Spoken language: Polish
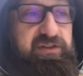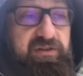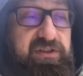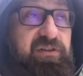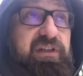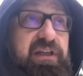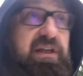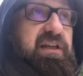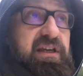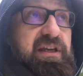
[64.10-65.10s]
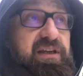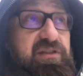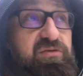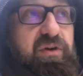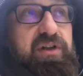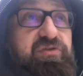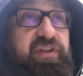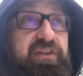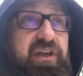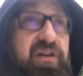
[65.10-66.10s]
zrodzony z Ducha
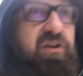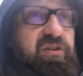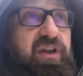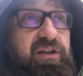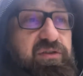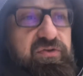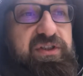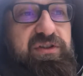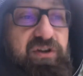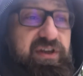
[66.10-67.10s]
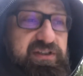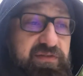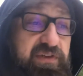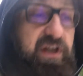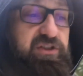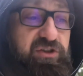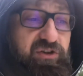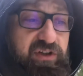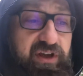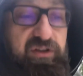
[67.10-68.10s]
Świętego, no jak to wszystko jest
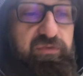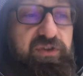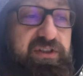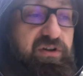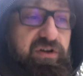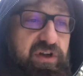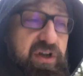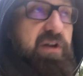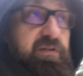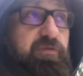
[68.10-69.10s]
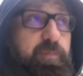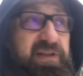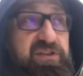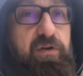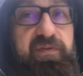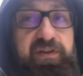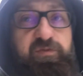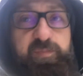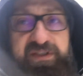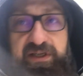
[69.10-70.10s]
wyjaśnione, jak to wszystko wpasować,
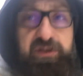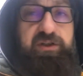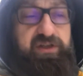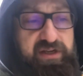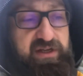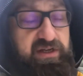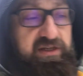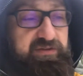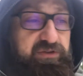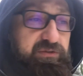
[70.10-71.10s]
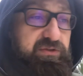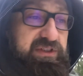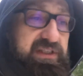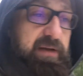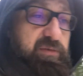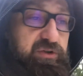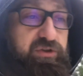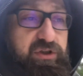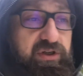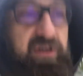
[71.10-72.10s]
wpisać w tą
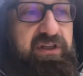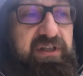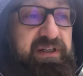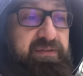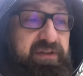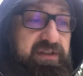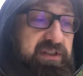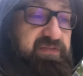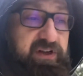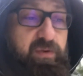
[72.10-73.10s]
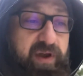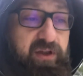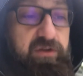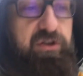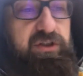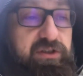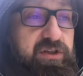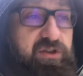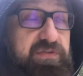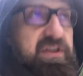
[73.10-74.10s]
tożsamość zwykłej rodziny
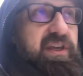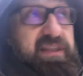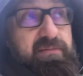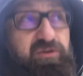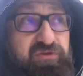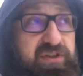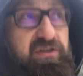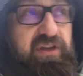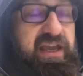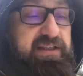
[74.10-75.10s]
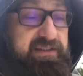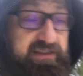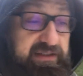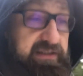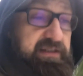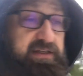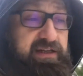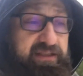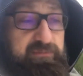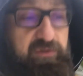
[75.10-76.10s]
żydowskiej. Tam to wszystko jest.
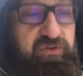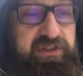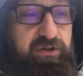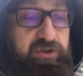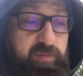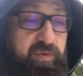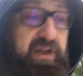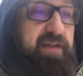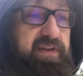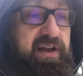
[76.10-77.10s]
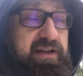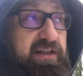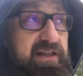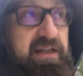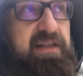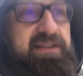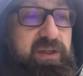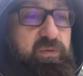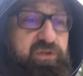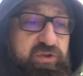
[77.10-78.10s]
Tam to wszystko się pojawia,
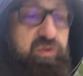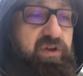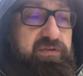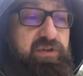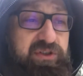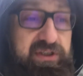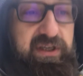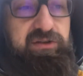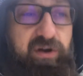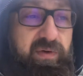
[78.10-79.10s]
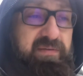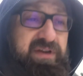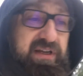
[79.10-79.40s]
zarówno cudowność z aniołem,